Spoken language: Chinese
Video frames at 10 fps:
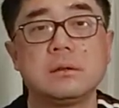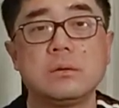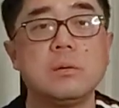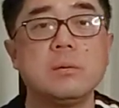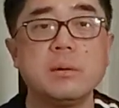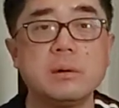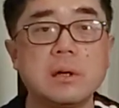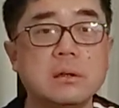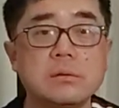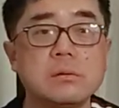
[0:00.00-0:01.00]
我们没有
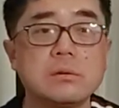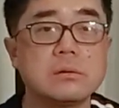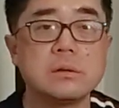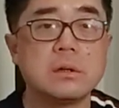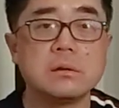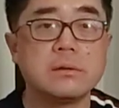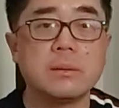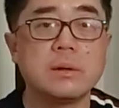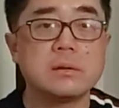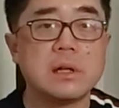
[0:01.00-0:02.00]
看到中国做出任何这
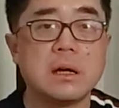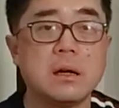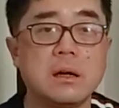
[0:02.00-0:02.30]
方面姿态，